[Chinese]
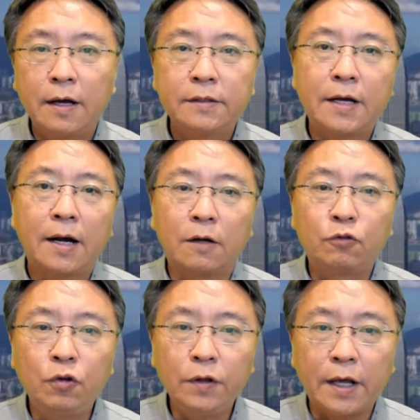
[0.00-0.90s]
香港
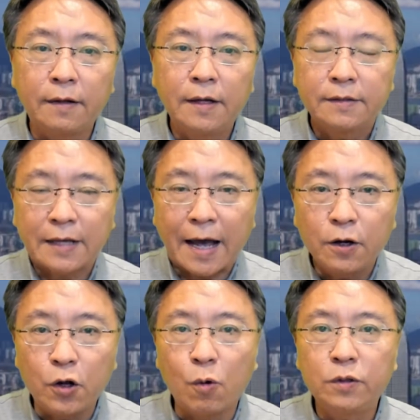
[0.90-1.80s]
去年才
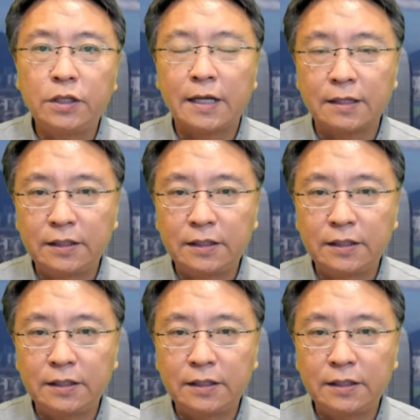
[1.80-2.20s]
流行的